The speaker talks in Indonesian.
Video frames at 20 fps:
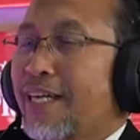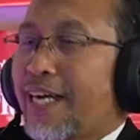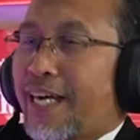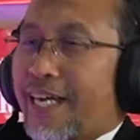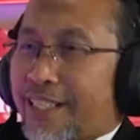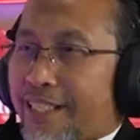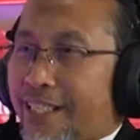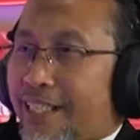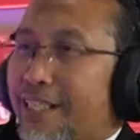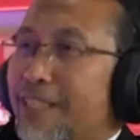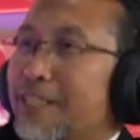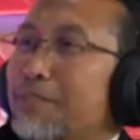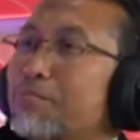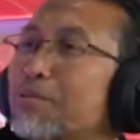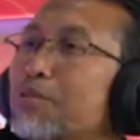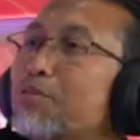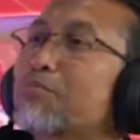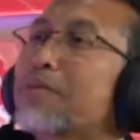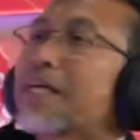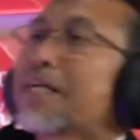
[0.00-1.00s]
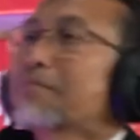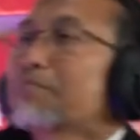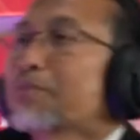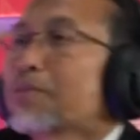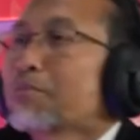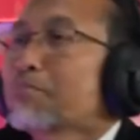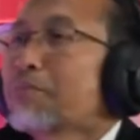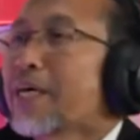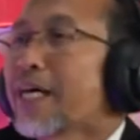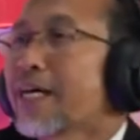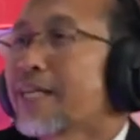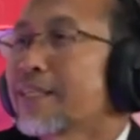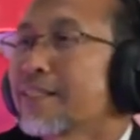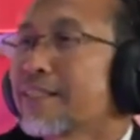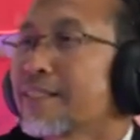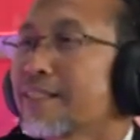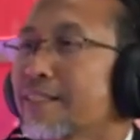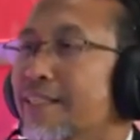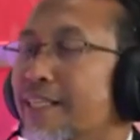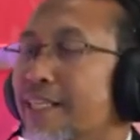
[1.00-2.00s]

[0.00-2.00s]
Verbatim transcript: adalah di perumahan-perumahan.